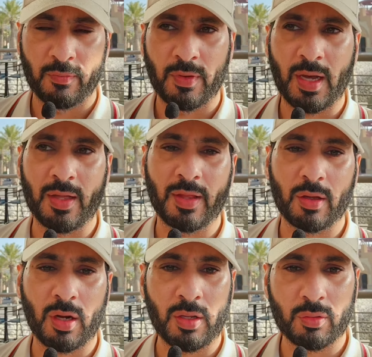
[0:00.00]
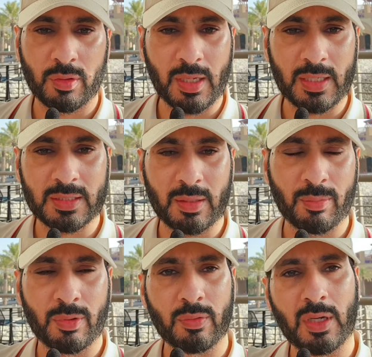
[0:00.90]
فهذا راح يكون على حساب
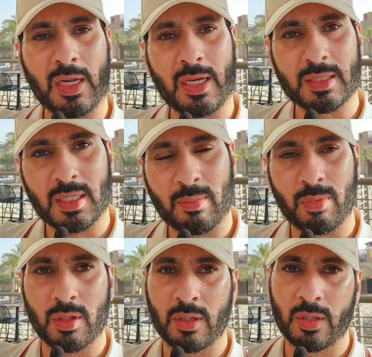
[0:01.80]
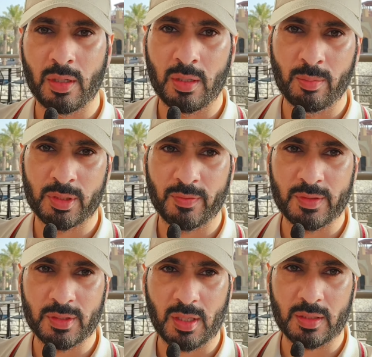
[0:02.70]
منه على حساب آه،
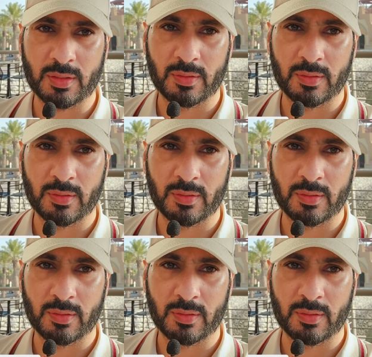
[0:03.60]
المتفجرات